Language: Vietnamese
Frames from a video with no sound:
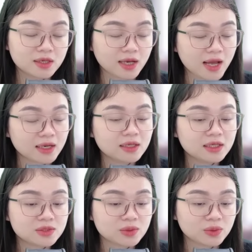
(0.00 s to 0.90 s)
Khi cả hai
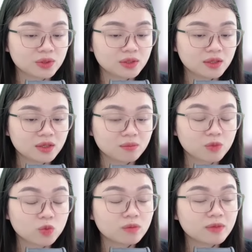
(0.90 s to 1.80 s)
đã đi rồi
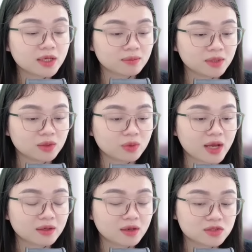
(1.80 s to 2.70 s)
Minh Quân mới cầm
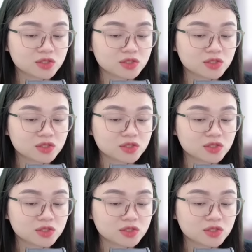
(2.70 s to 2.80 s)
điện thoại